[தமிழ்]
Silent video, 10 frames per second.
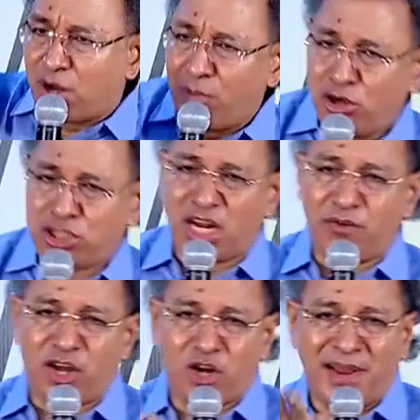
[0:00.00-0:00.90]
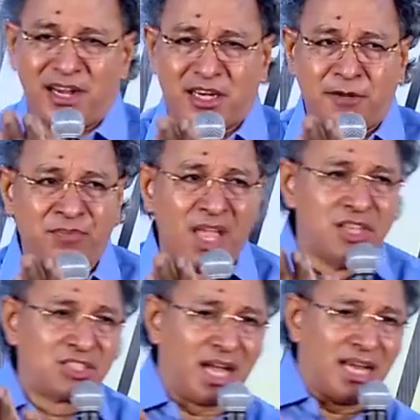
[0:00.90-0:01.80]
ப்ரமோஷன் வரும் என்று
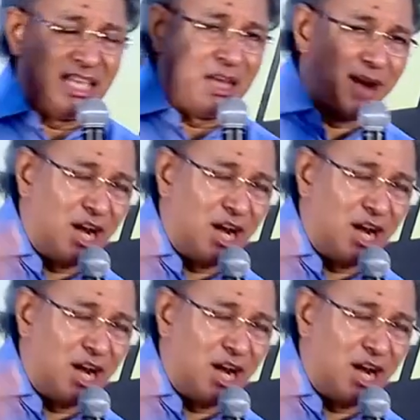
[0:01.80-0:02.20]
சங்கீதம்